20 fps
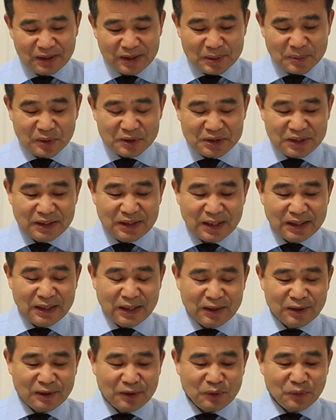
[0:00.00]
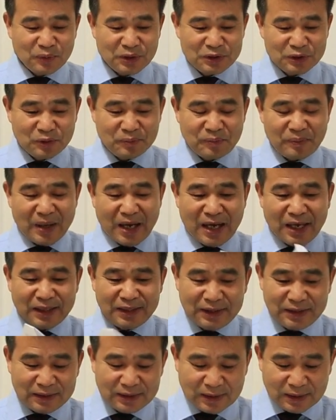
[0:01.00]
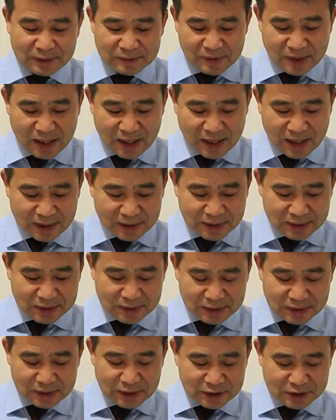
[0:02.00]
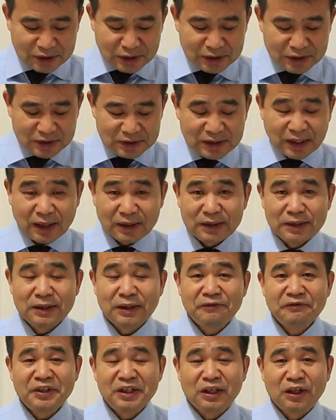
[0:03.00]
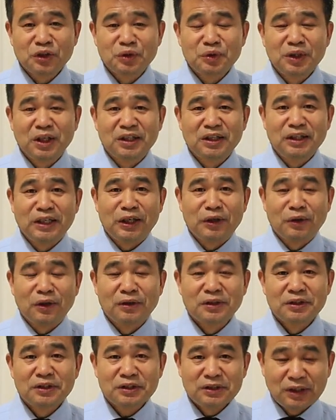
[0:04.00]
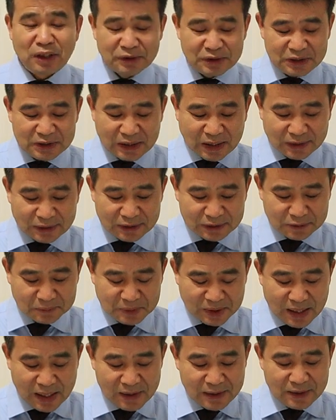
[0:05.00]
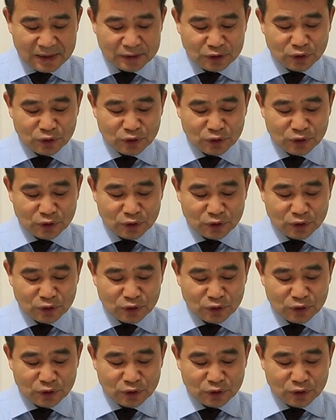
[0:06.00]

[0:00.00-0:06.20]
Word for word: 那么今天呢，我就把这个啊，这个圣经讲的一个非常重要的内容，到底讲的什么呢？